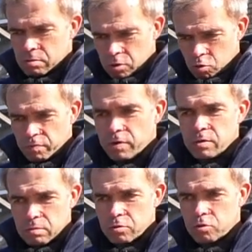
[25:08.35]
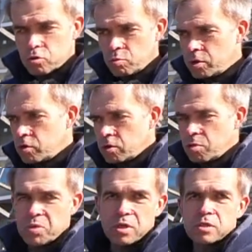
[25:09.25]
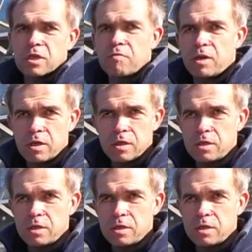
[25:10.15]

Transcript: ровно, есть, чтобы ее не переставляла,